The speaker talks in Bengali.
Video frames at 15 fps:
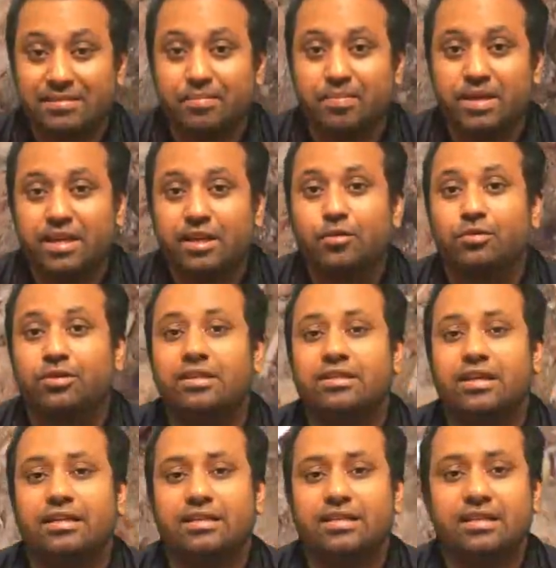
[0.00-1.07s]
বিক্রি করতে
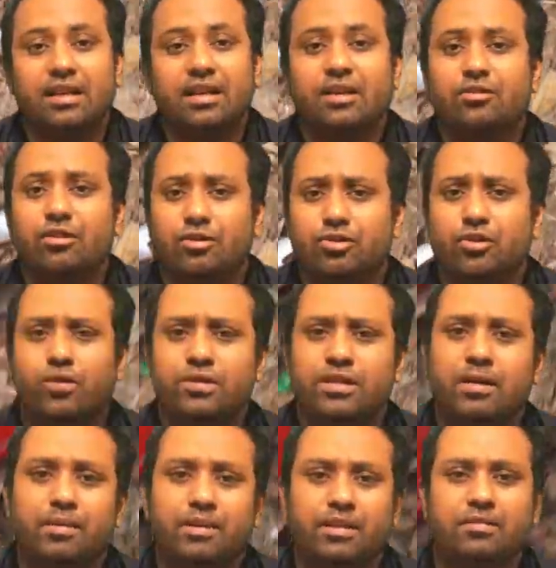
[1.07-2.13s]
চাচ্ছেন তারা কিন্তু সহজেই
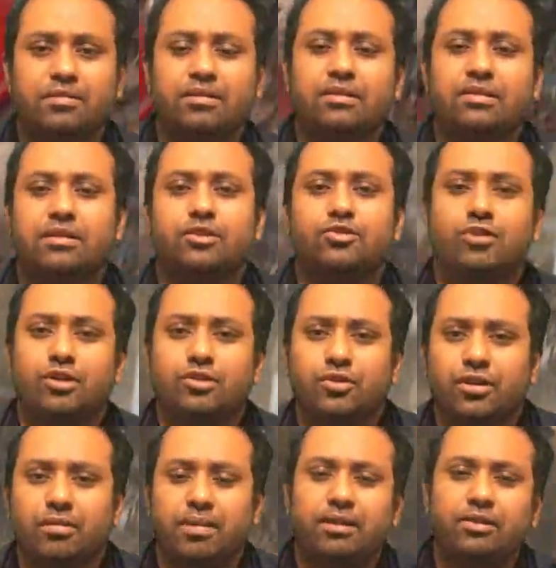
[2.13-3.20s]
আমাদের সাথে
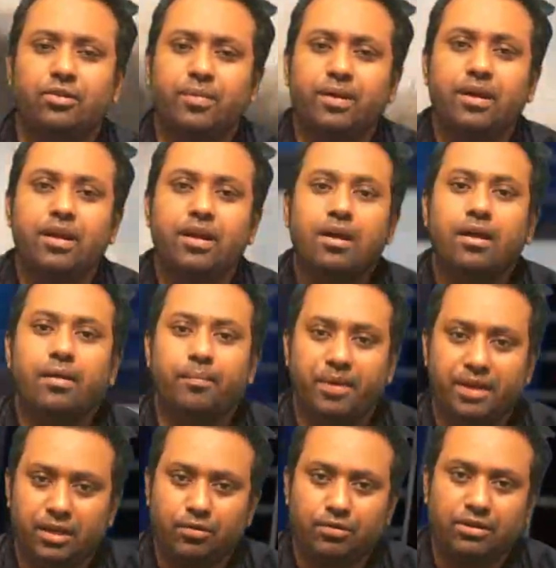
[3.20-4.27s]
যোগাযোগের মাধ্যমে
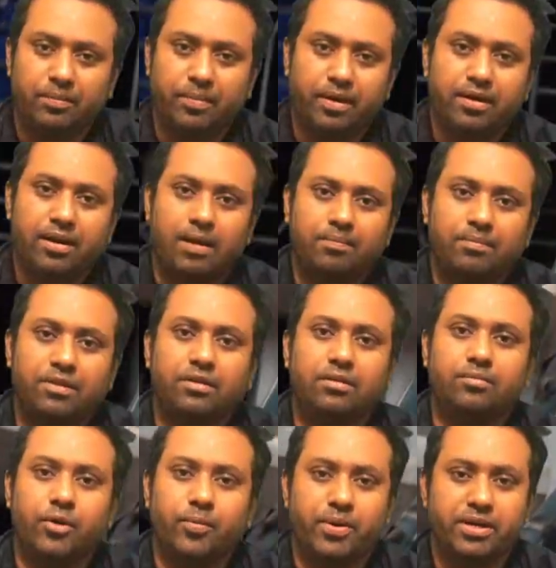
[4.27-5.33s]
বিক্রি করতে পারেন আপনার
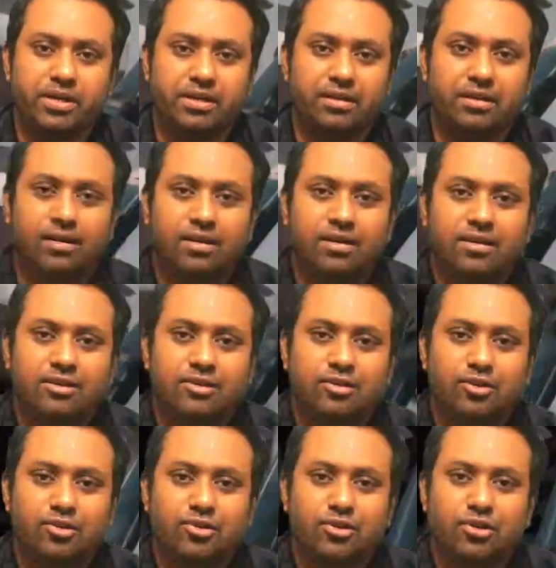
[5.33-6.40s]
প্রপার্টিটি সো
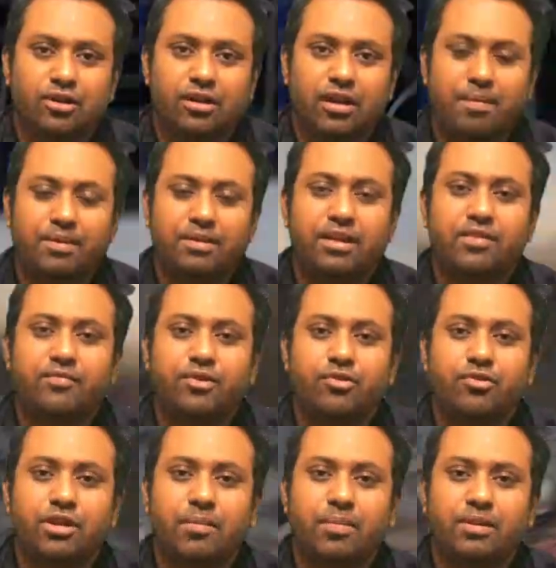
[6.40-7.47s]
দর্শক আমাদের এই
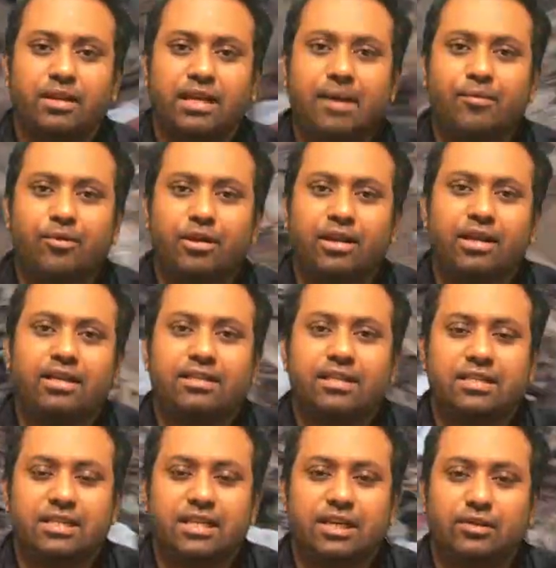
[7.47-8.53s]
ভিডিওটা আপনাদের কেমন লেগেছে
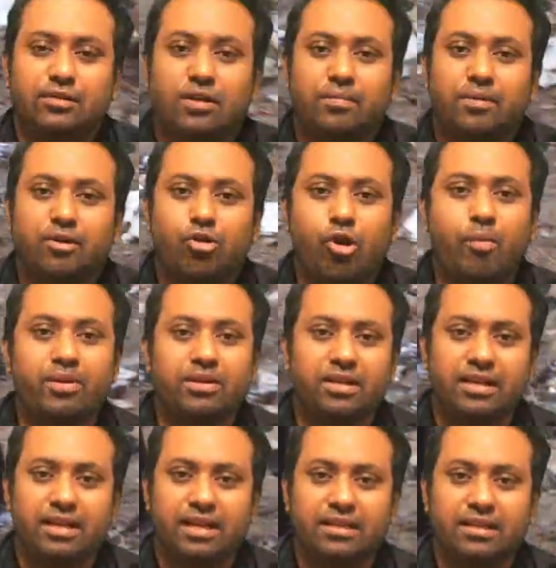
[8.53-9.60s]
সেটা কিন্তু আপনারা কমেন্টে
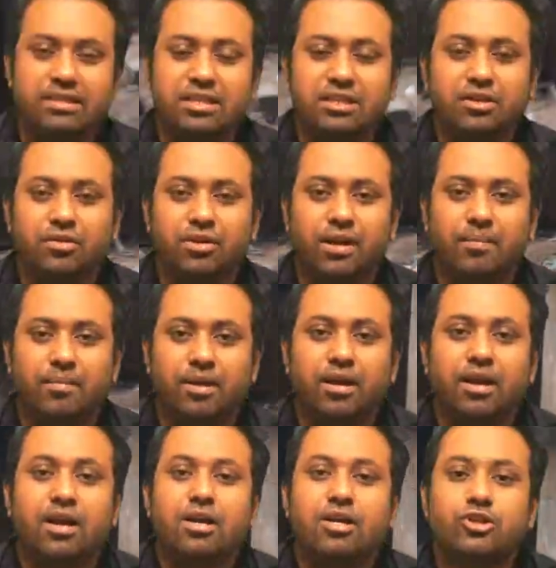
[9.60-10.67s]
লিখে দিন যাতে করে আমরা
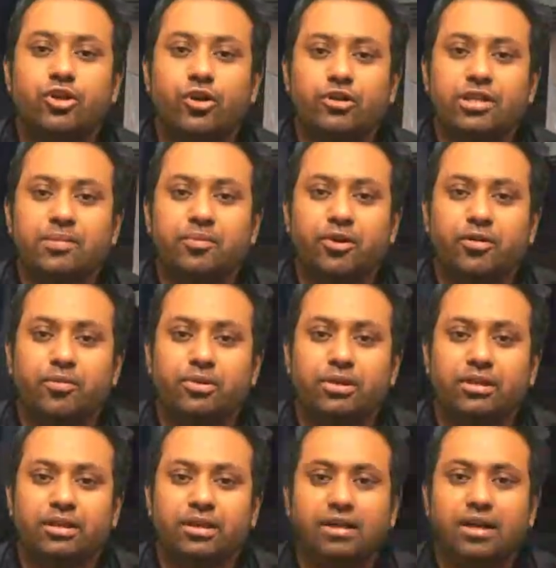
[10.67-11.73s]
সহজে
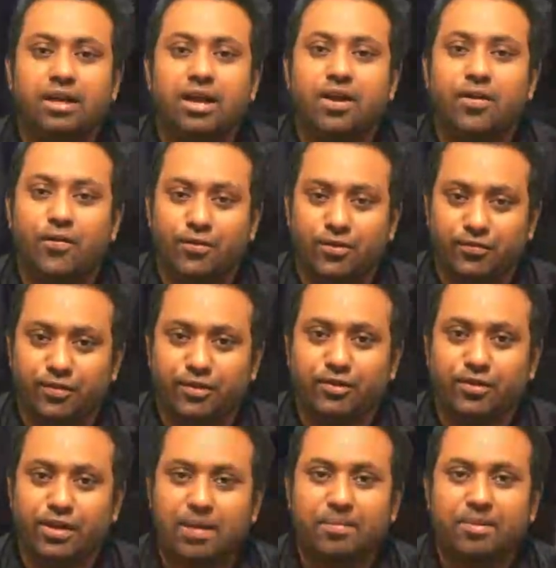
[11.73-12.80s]
পরবর্তীতে অন্য ভিডিও
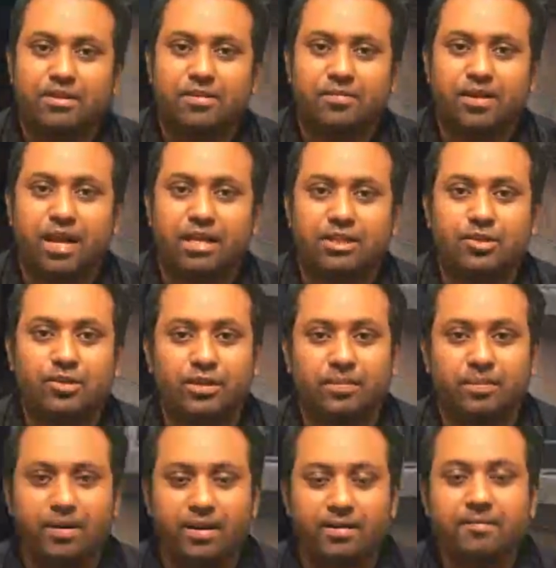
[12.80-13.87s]
নিয়ে আপনাদের সামনে হাজির হতে
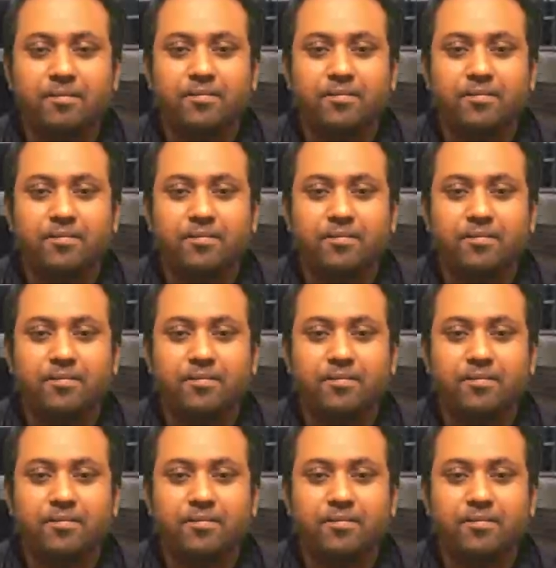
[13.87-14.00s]
পারি